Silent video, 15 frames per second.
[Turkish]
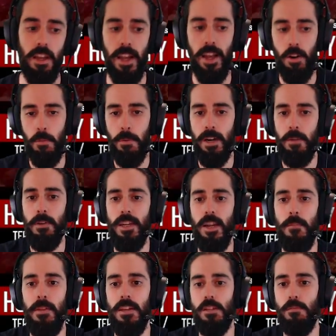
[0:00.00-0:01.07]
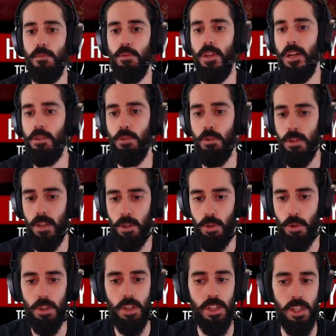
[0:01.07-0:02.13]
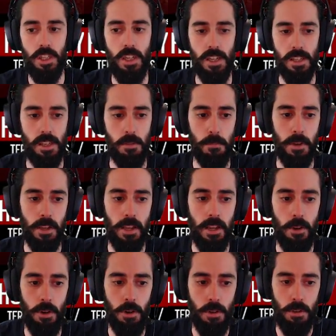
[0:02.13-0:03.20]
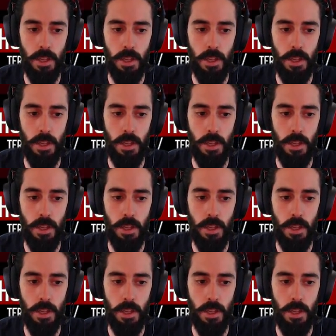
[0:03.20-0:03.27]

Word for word: Yani umarım girebiliriz. Bu tarz sorunlar çok yaşayacağız gibime geliyor.